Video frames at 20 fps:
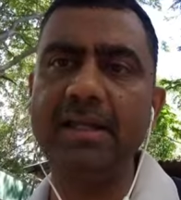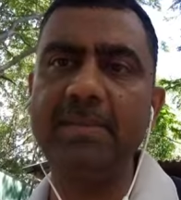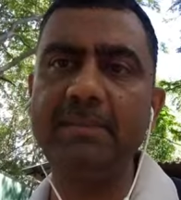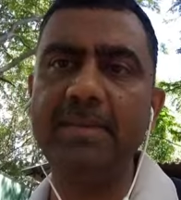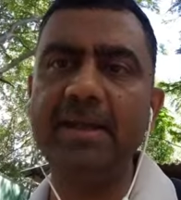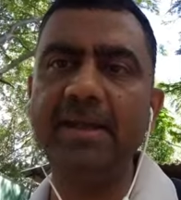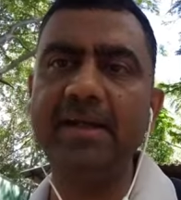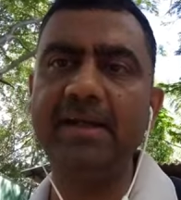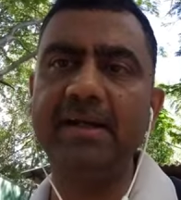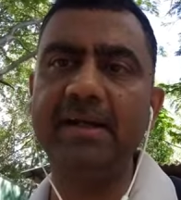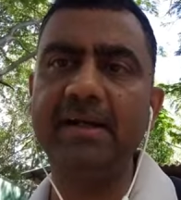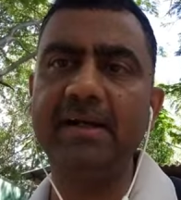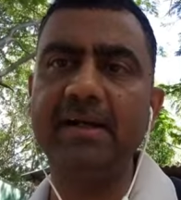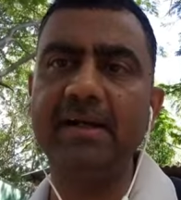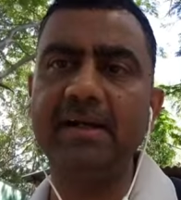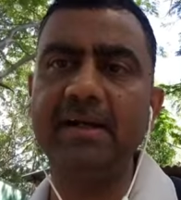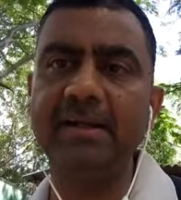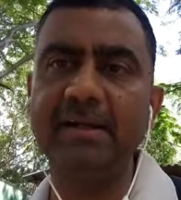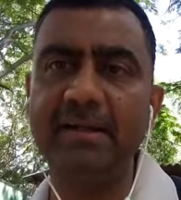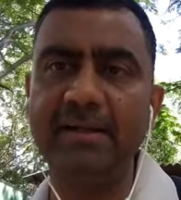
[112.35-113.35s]
இமெயில்
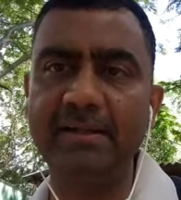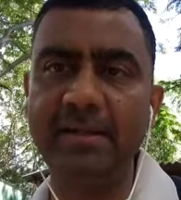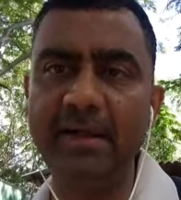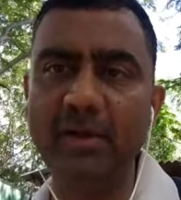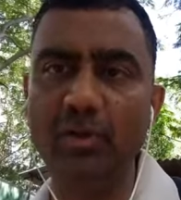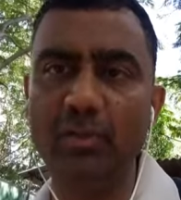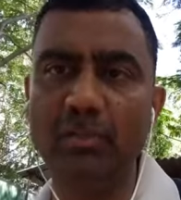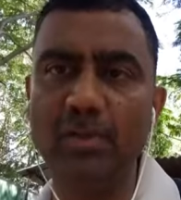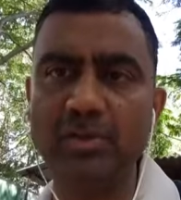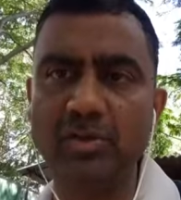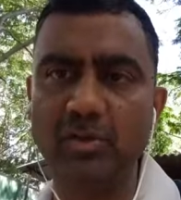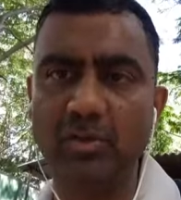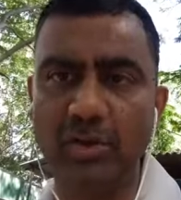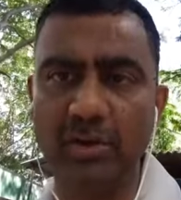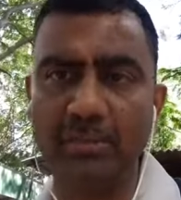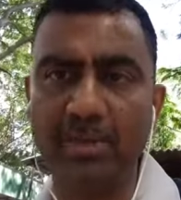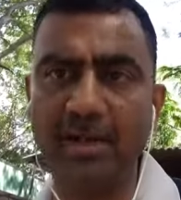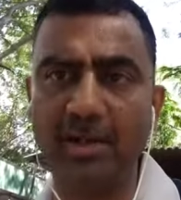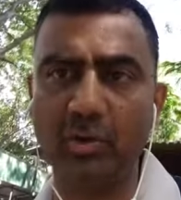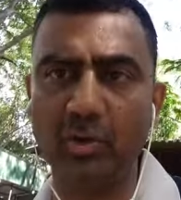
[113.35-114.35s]
இருந்தால் ரொம்ப
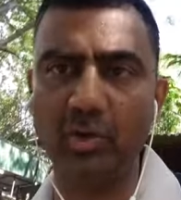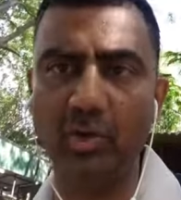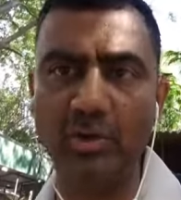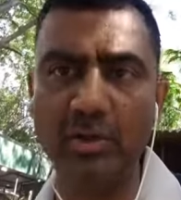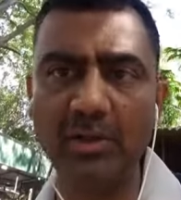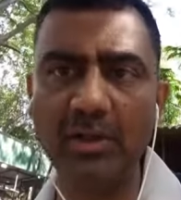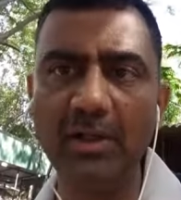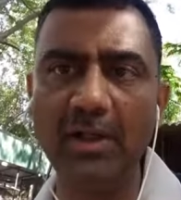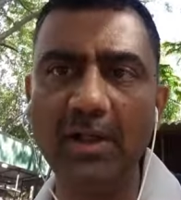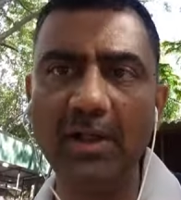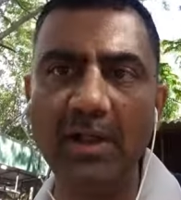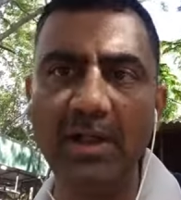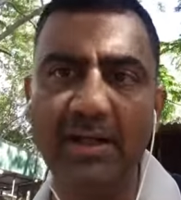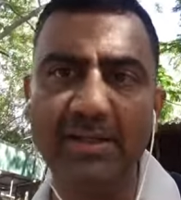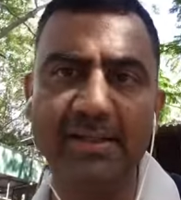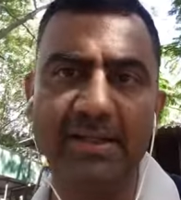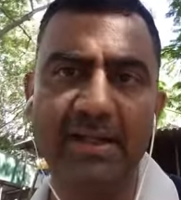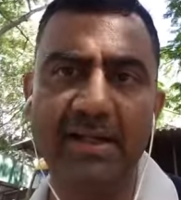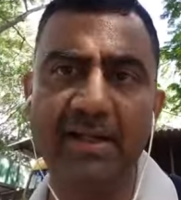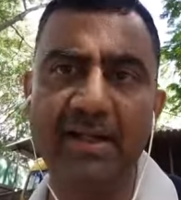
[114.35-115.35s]
சௌரியமாக இருக்கும்
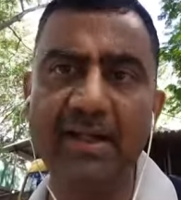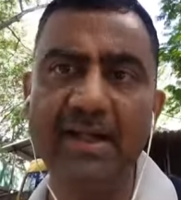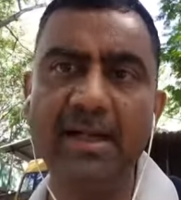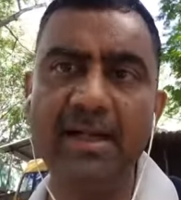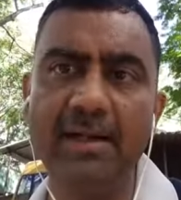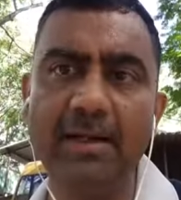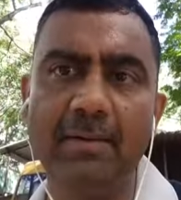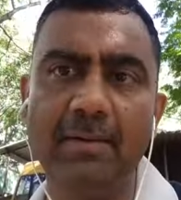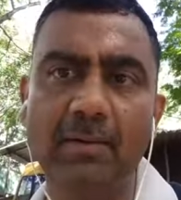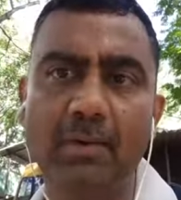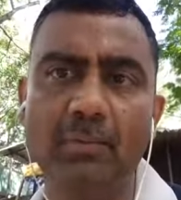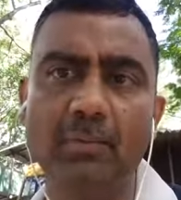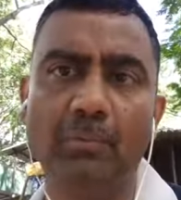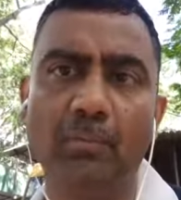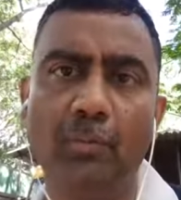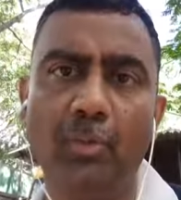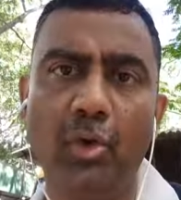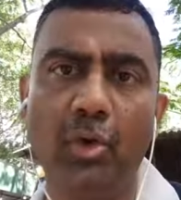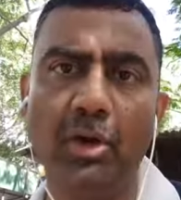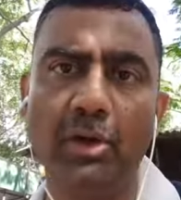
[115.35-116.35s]
அதனால்
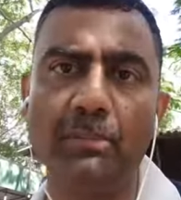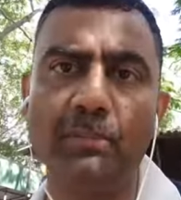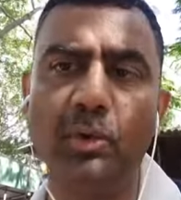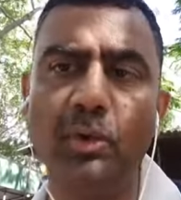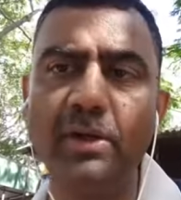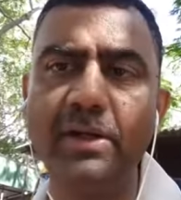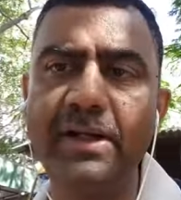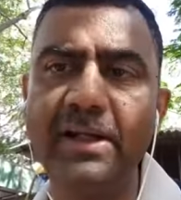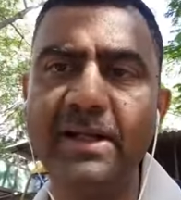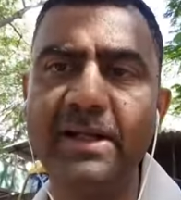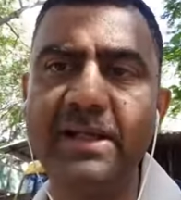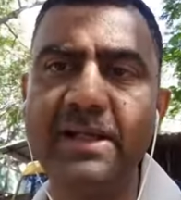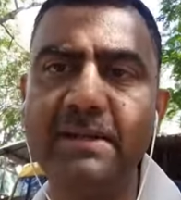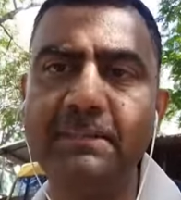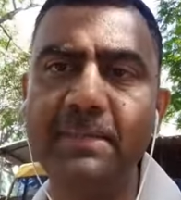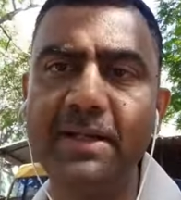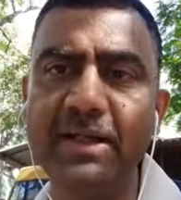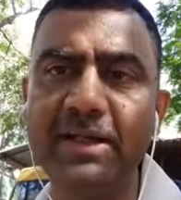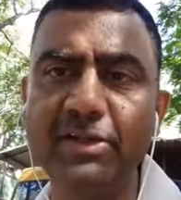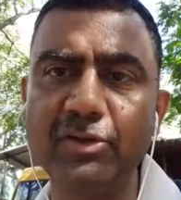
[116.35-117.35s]
மோர் அண்ட் மோர் நீங்கள்
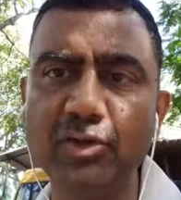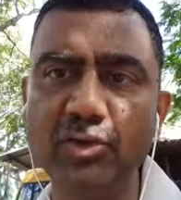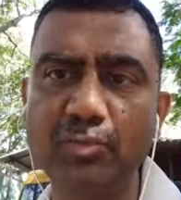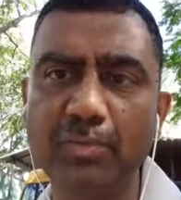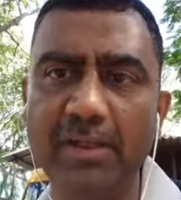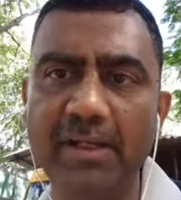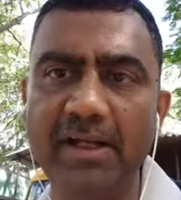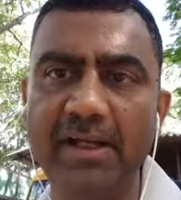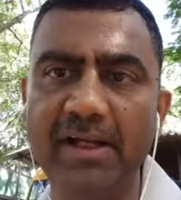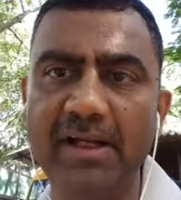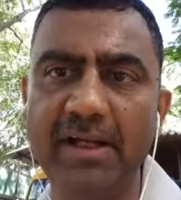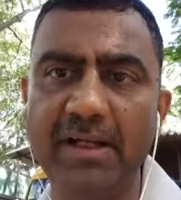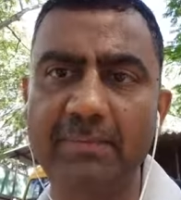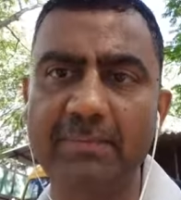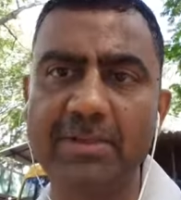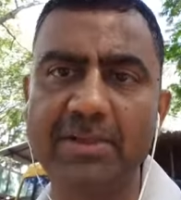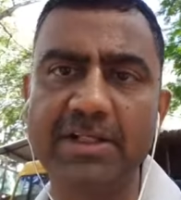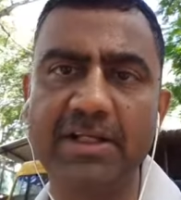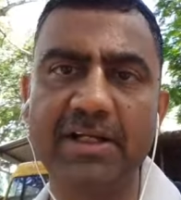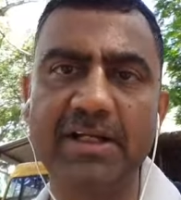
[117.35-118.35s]
இமெயிலை யூஸ் பண்ண
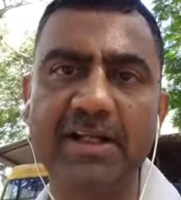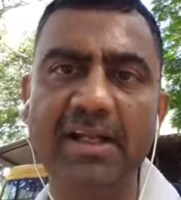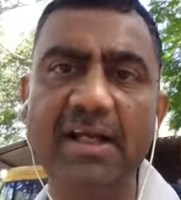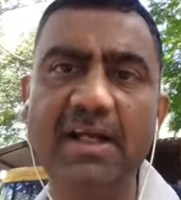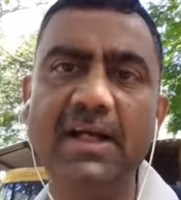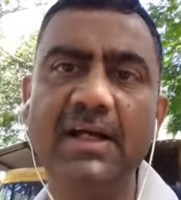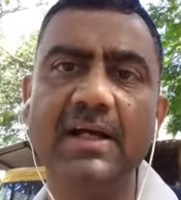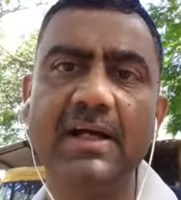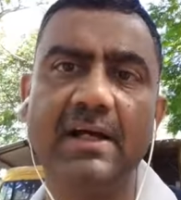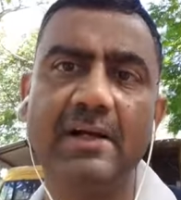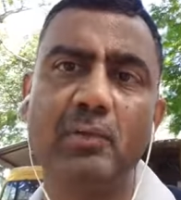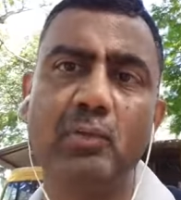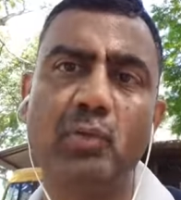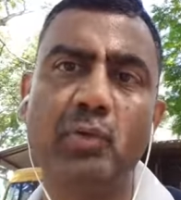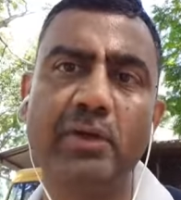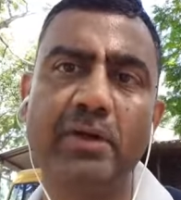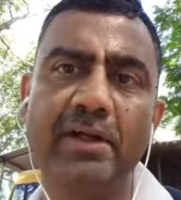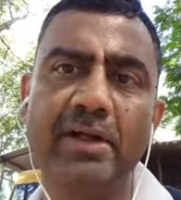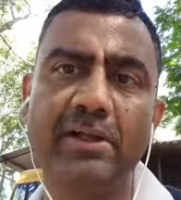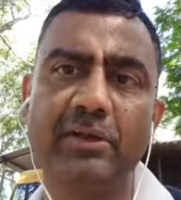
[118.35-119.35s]
ஆரம்பிச்சிங்கன்னா
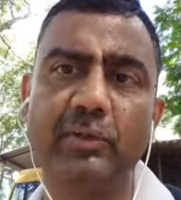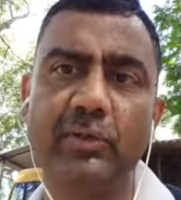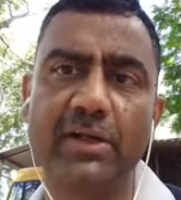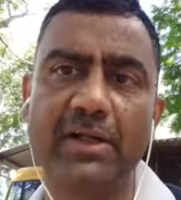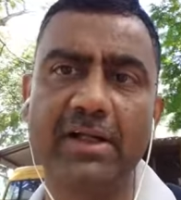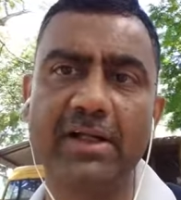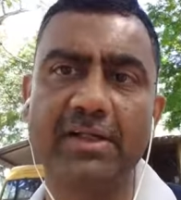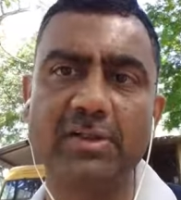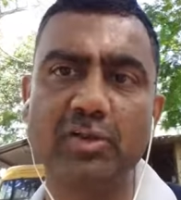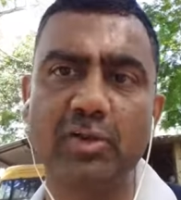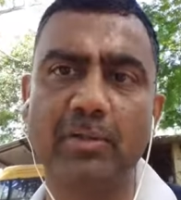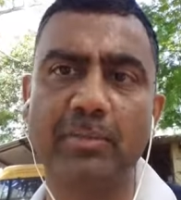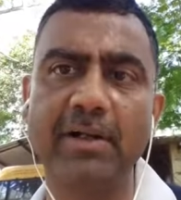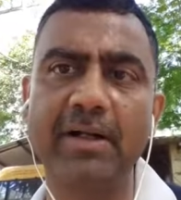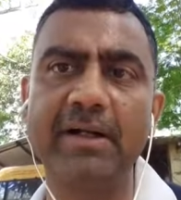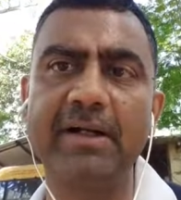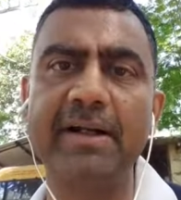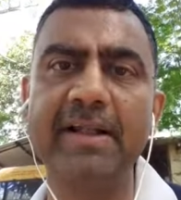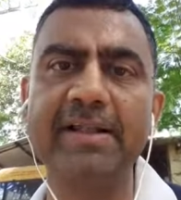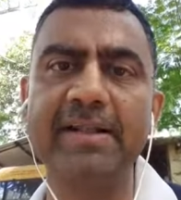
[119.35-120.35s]
உங்களுக்கு அதோட
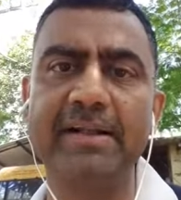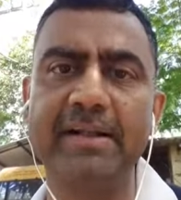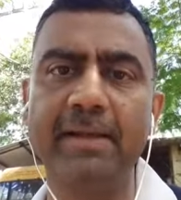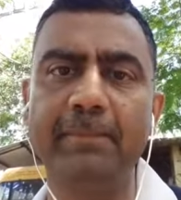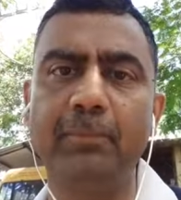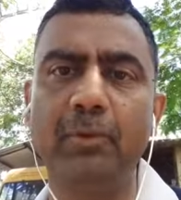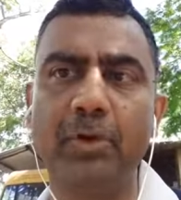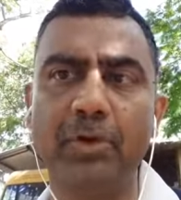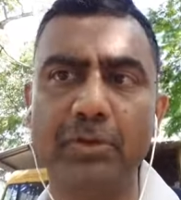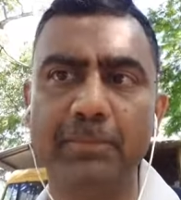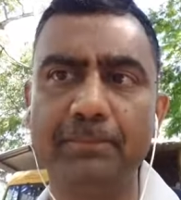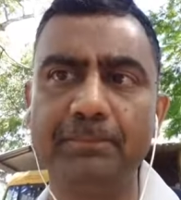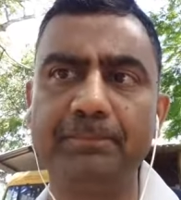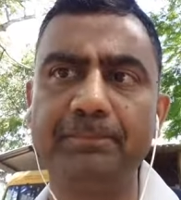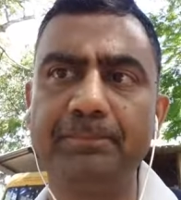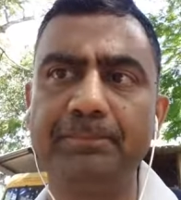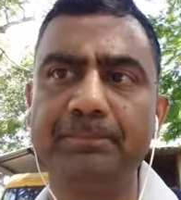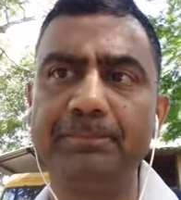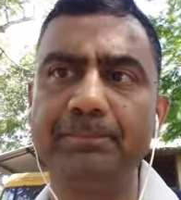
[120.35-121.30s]
சுலபங்கள்லாம் நல்லா புரியும்